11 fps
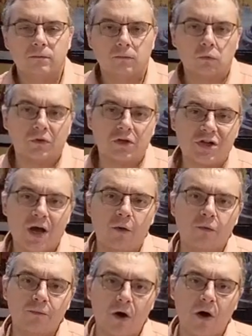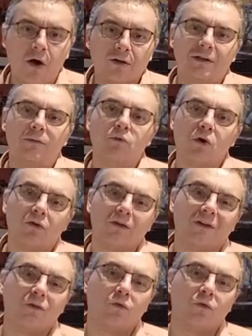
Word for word: donc déjà une mort, qui, une mort qui est